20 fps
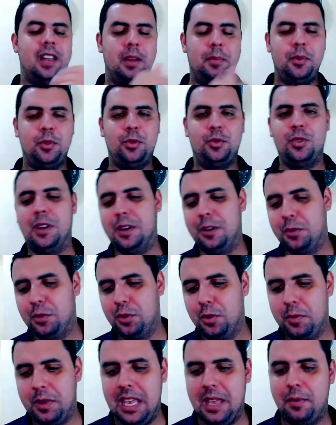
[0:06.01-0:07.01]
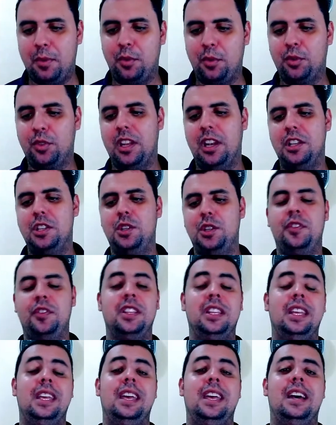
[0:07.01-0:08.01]
Fala pessoal, tudo bem? Professor Latif
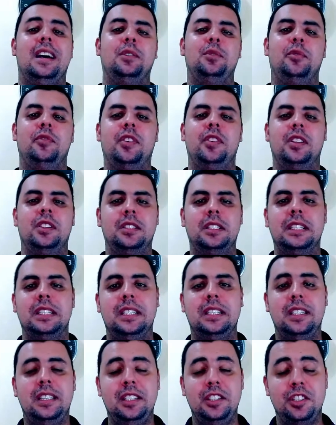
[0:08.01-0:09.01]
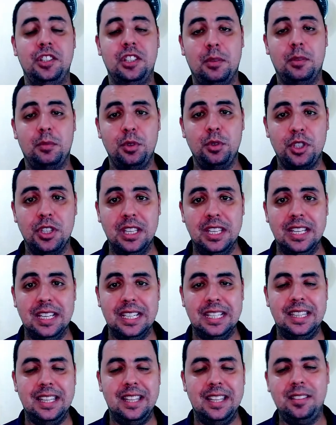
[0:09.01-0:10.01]
Neto falando aqui. Estamos
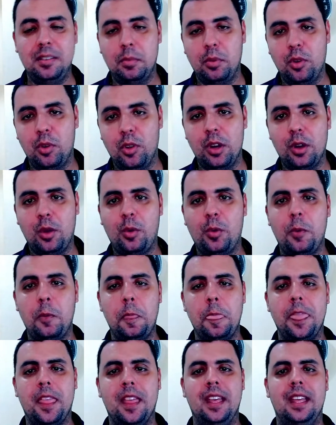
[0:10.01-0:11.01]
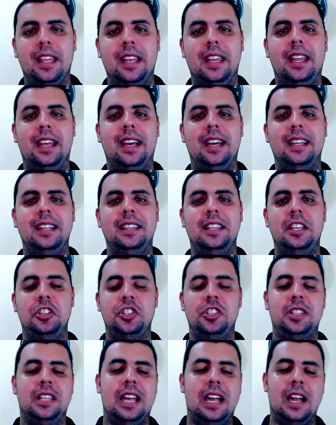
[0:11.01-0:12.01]
nesse bloco né,
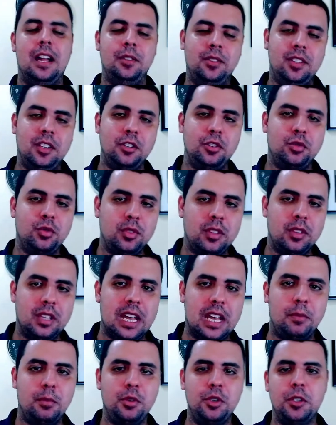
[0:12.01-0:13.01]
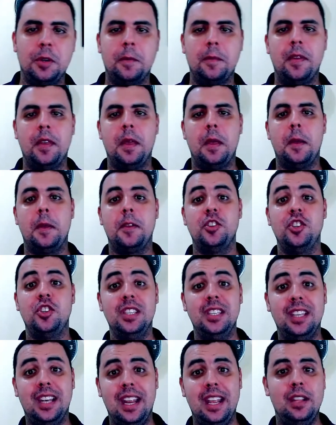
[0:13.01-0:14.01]
destinados a estudarmos
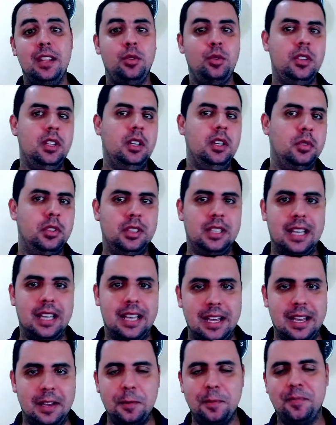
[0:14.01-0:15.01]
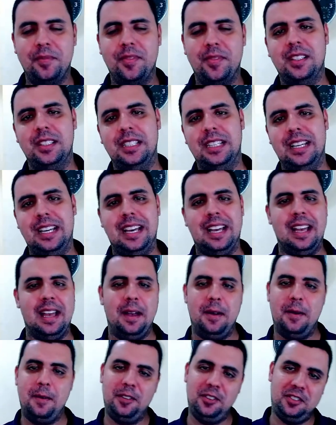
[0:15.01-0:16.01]
direito tributário,
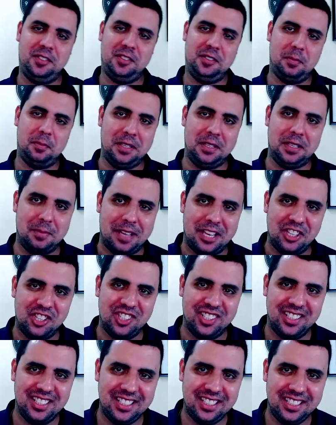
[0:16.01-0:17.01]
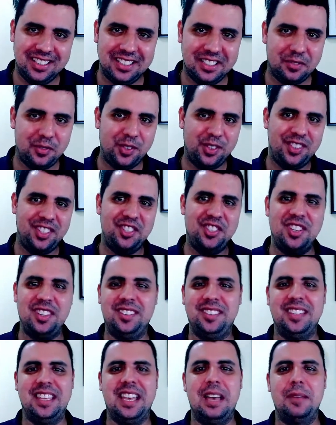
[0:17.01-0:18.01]
né, disciplina mais linda e vocês já
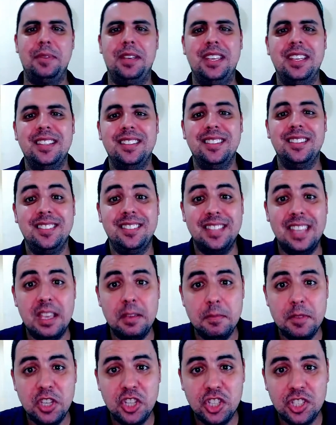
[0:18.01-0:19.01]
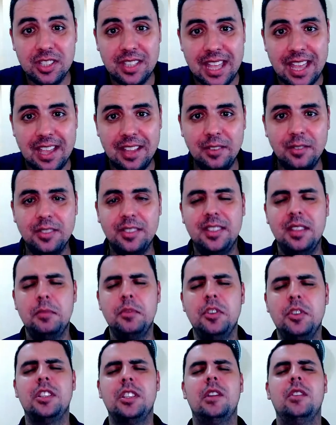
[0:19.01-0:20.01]
sabem, sem mistério, sem
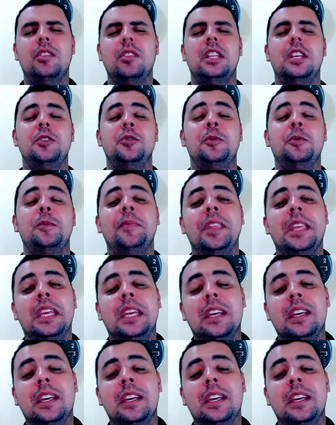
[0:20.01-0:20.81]
mistério nenhum.